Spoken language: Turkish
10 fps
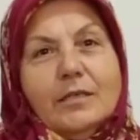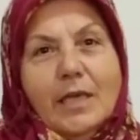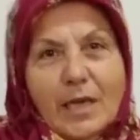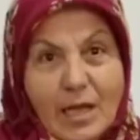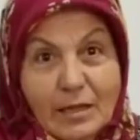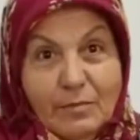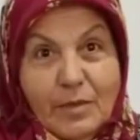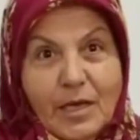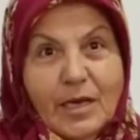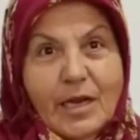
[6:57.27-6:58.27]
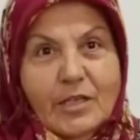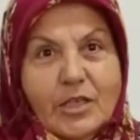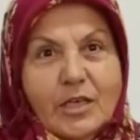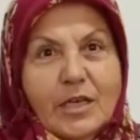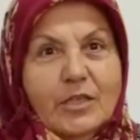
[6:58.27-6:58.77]
Sen aldın be genel
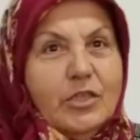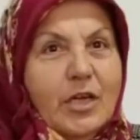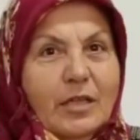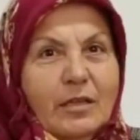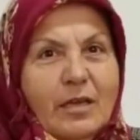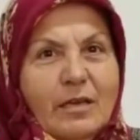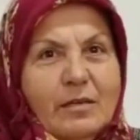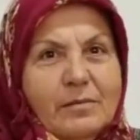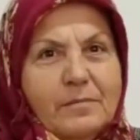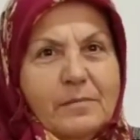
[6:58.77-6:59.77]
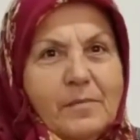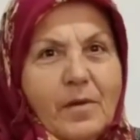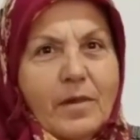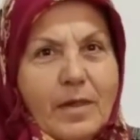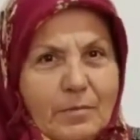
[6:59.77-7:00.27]
cerrah cerrahda. Ben mi
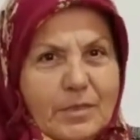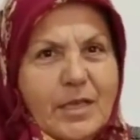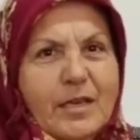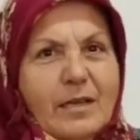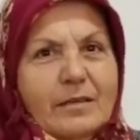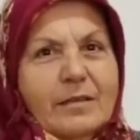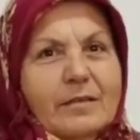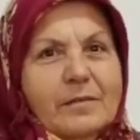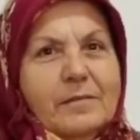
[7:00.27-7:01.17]
aldım? Tabii sen aldın.